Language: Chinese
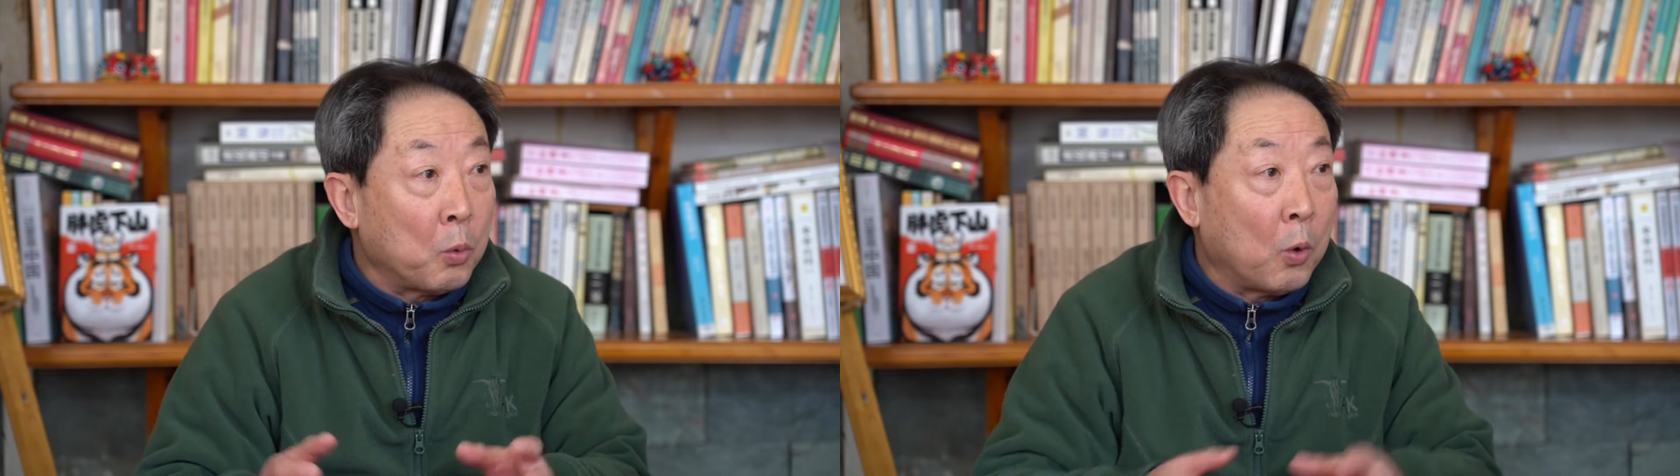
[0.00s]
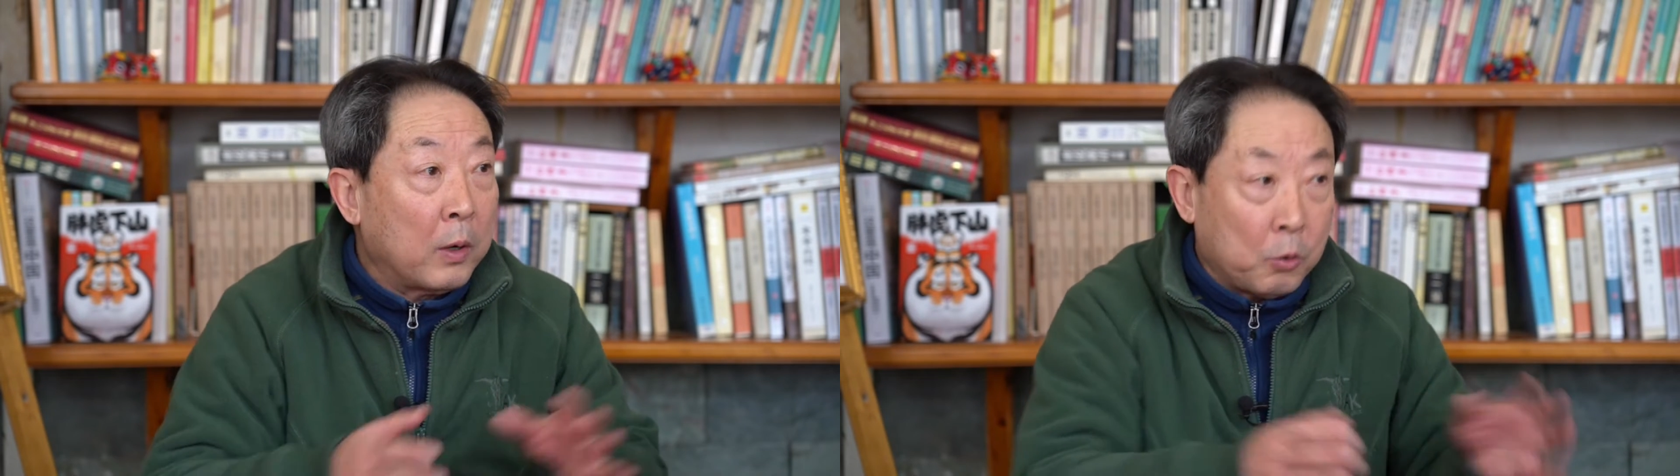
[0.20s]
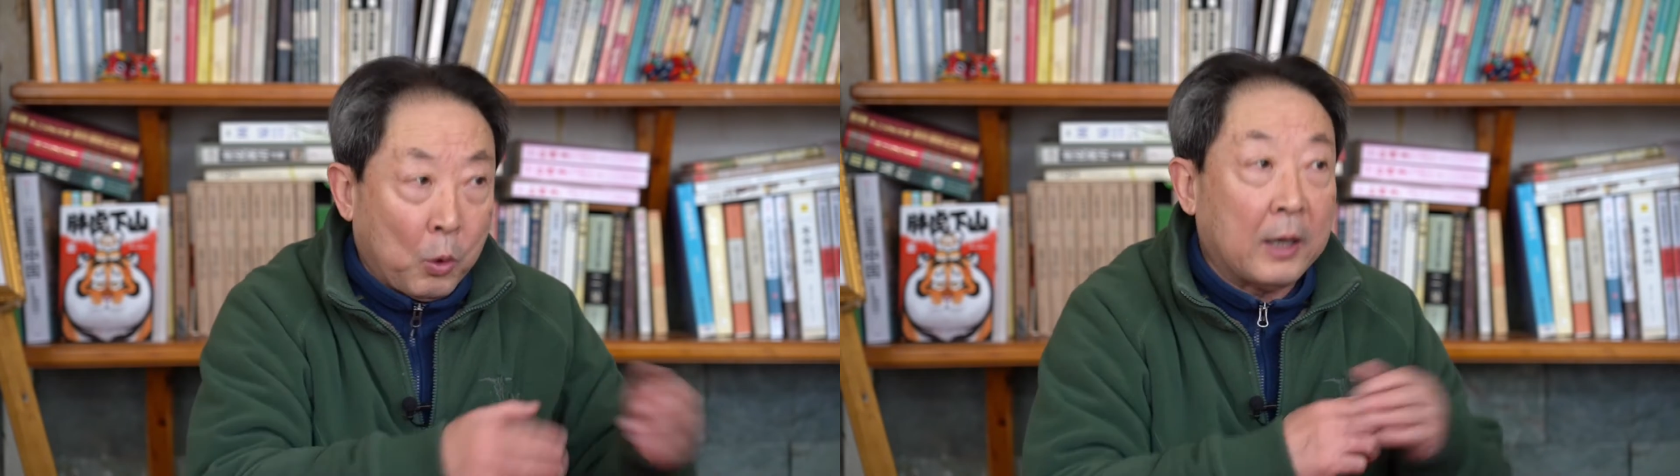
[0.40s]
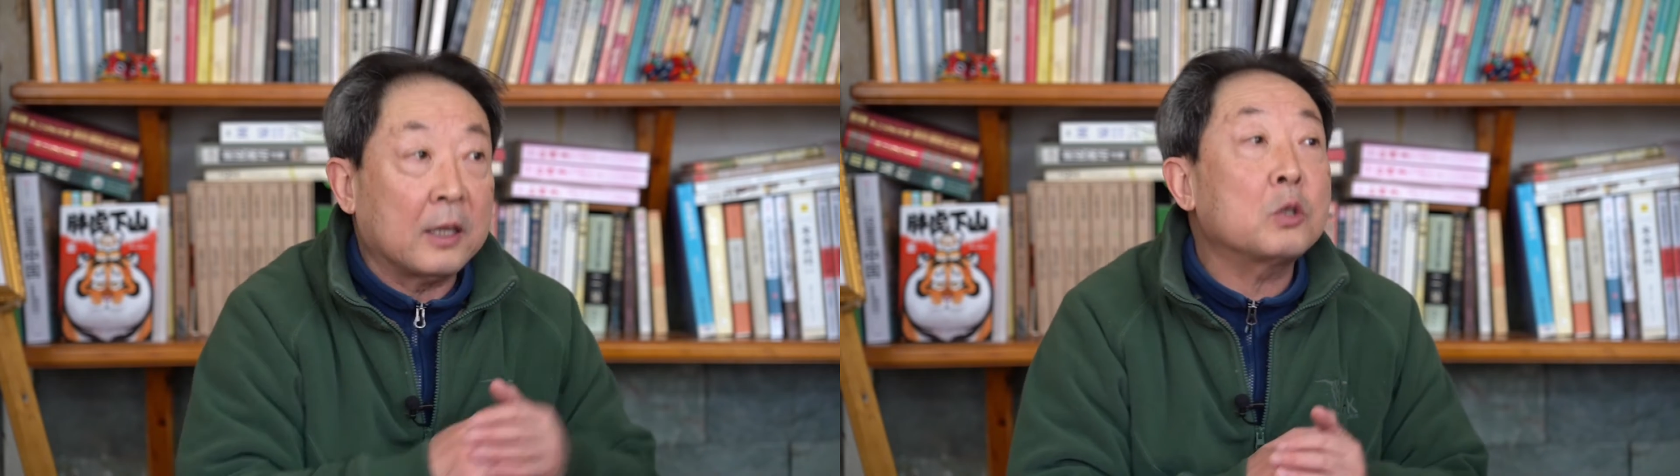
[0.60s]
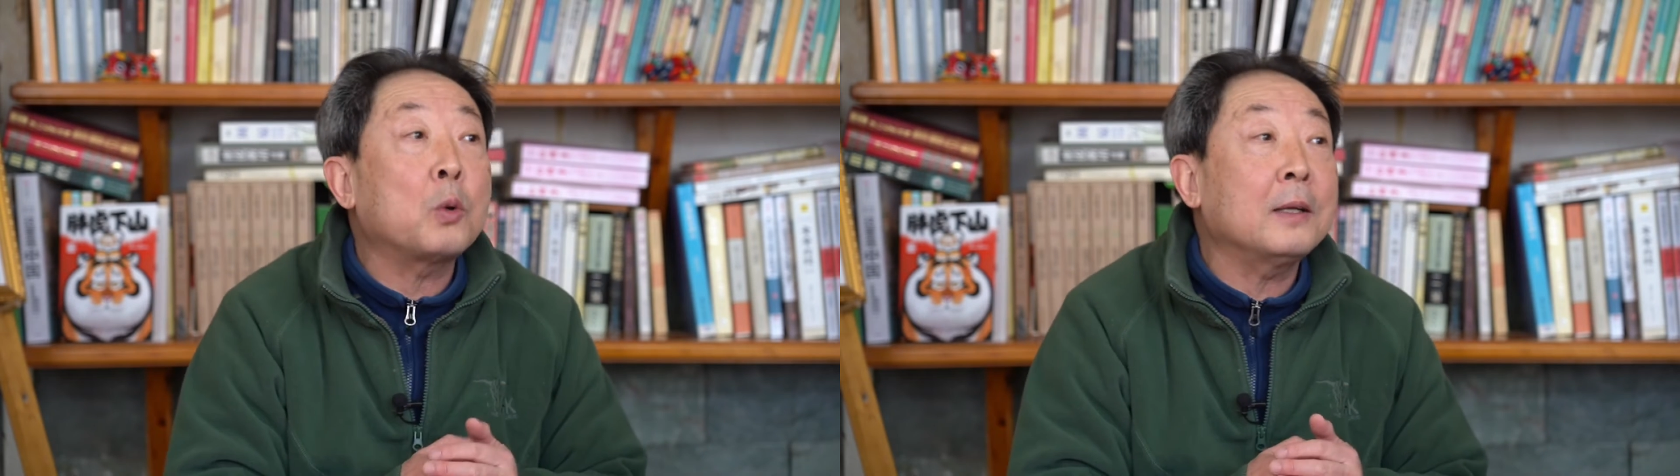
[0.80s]
物远
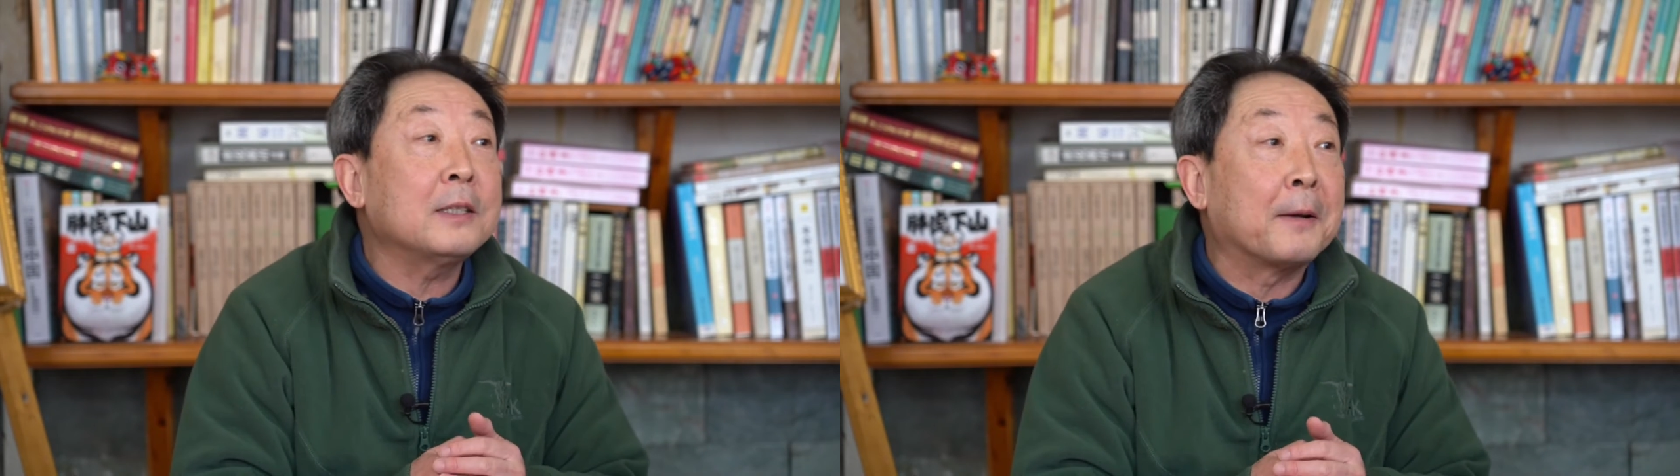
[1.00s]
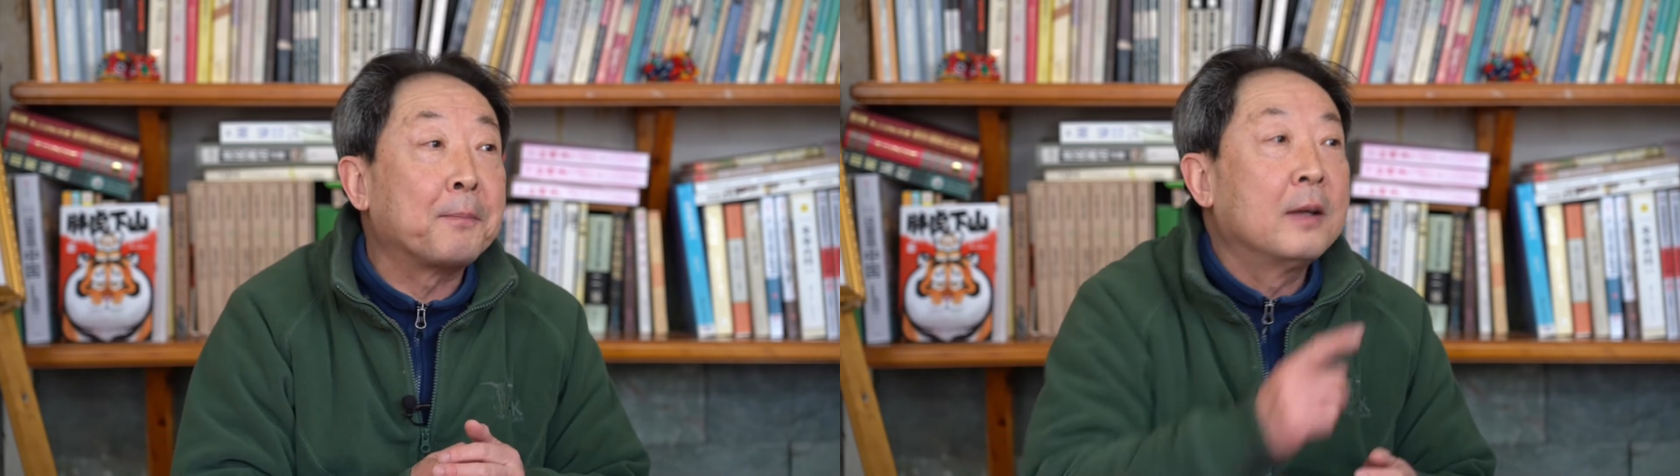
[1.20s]
离庄稼。